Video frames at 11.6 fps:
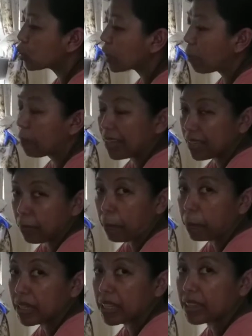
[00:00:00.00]
sampai
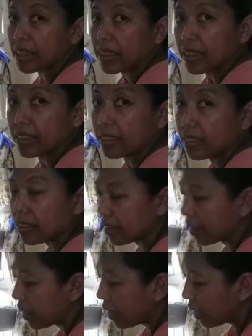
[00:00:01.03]
5 menit
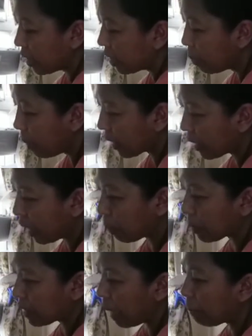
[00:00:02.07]
ini bagian yang
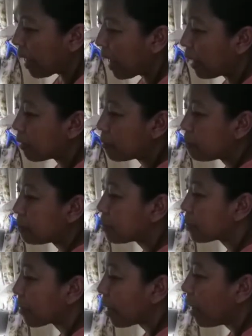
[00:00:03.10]
pertama
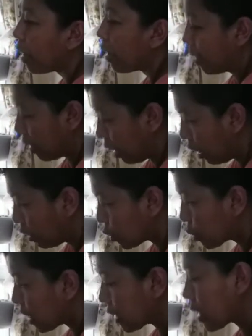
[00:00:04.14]
kalau
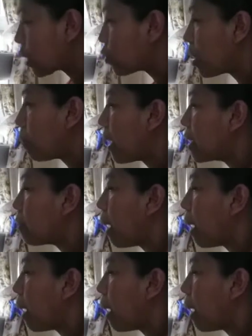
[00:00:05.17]
sudah 1 sampai 5